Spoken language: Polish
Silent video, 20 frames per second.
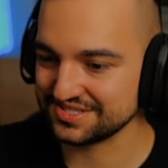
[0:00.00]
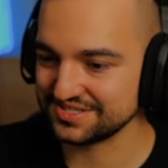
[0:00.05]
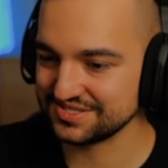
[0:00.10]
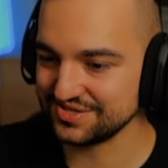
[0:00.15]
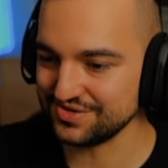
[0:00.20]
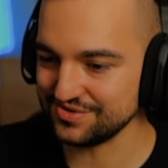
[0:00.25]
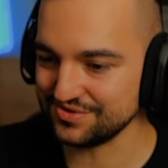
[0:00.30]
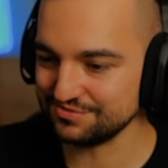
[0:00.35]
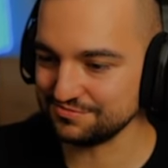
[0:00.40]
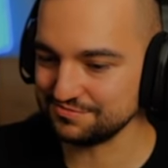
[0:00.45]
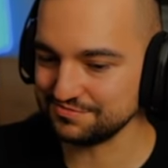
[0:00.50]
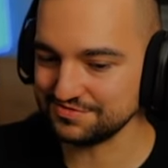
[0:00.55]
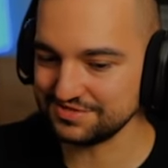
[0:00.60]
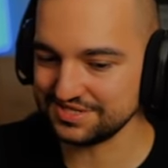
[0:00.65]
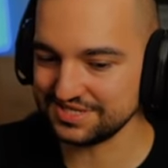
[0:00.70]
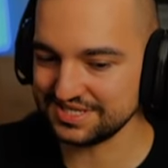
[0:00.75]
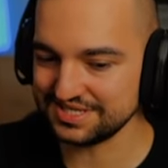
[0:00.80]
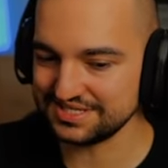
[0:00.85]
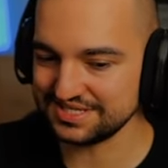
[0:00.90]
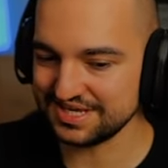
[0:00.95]
Co tu
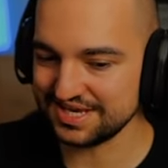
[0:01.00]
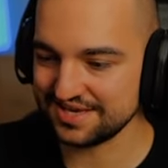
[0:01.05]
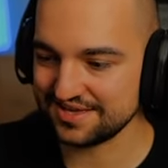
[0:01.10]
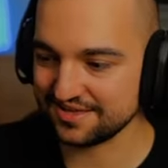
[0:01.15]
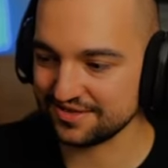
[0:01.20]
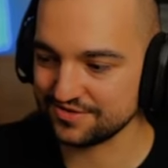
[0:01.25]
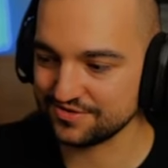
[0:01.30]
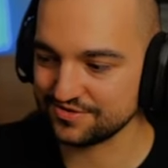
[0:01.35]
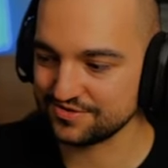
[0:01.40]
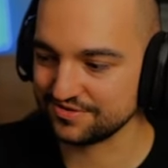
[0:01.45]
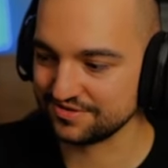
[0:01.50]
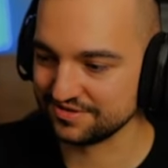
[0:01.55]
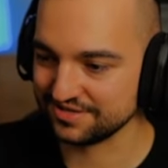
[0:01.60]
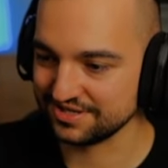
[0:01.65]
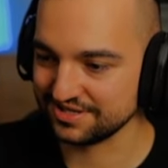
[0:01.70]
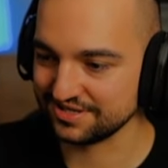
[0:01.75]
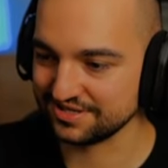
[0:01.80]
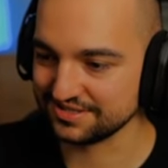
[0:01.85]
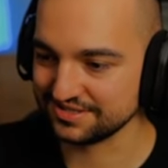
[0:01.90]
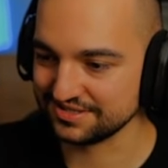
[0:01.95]
się dzieje do
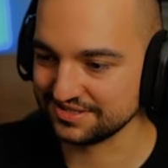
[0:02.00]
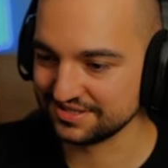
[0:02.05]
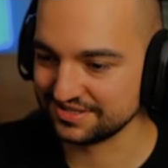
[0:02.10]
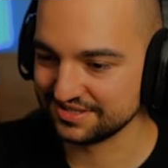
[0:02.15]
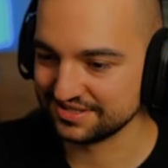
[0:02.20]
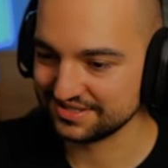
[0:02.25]
cholery?